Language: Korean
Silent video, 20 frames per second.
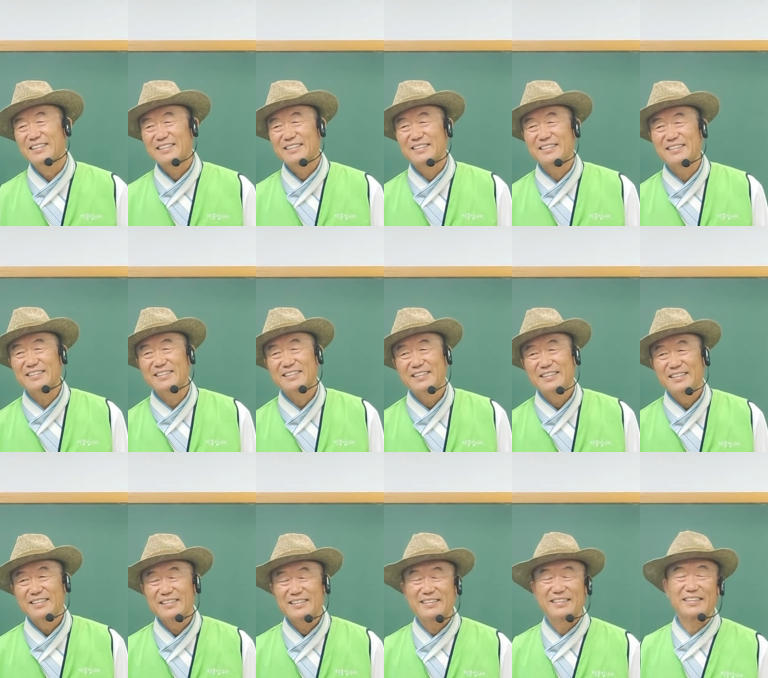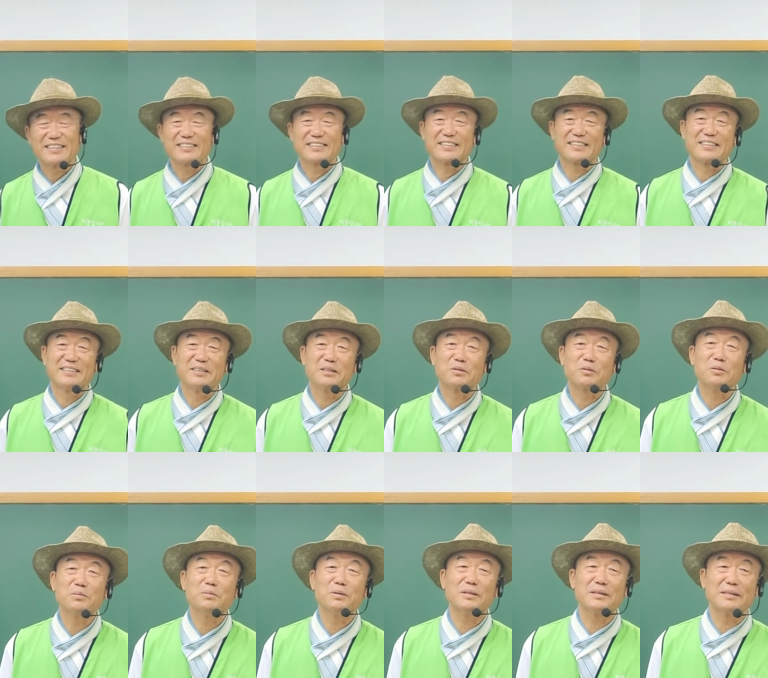그, 그래서 그
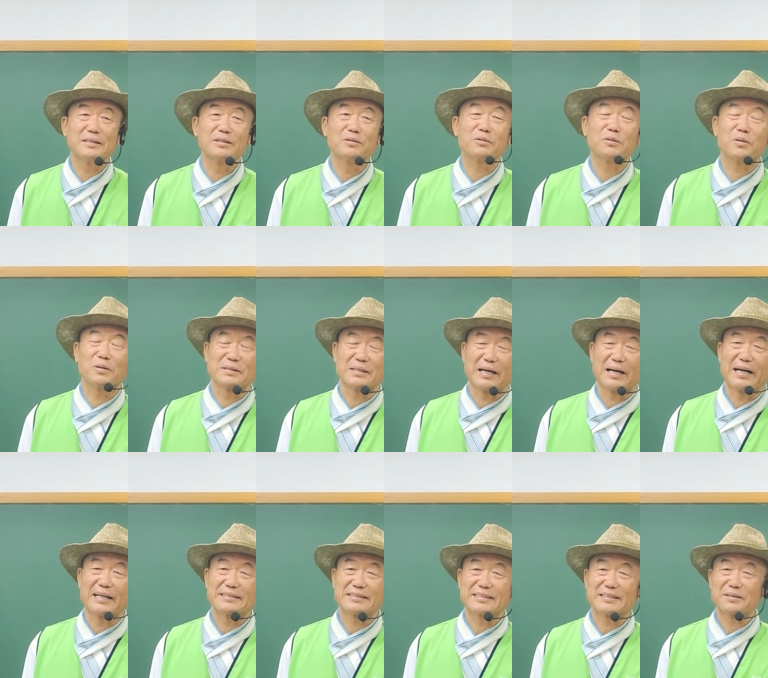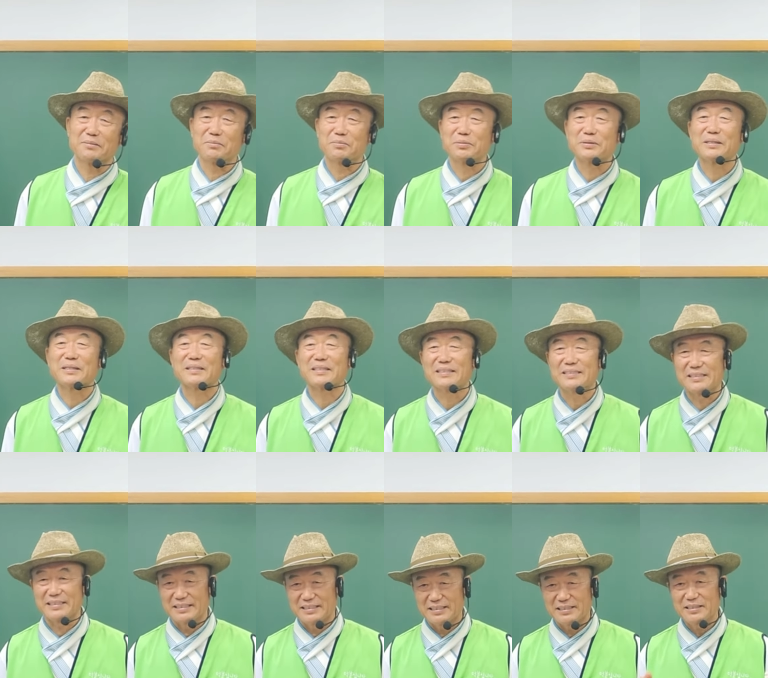꿈을 이루고자 지금
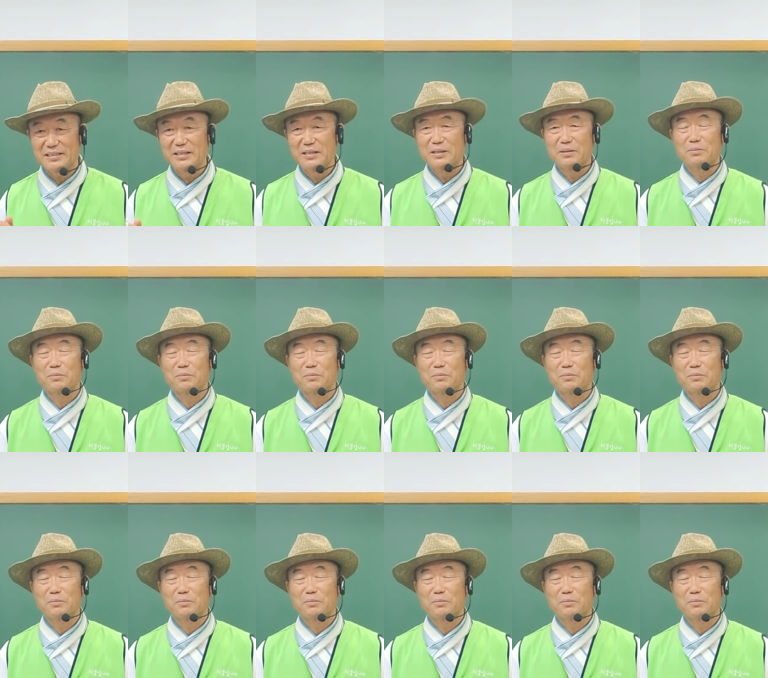부지런히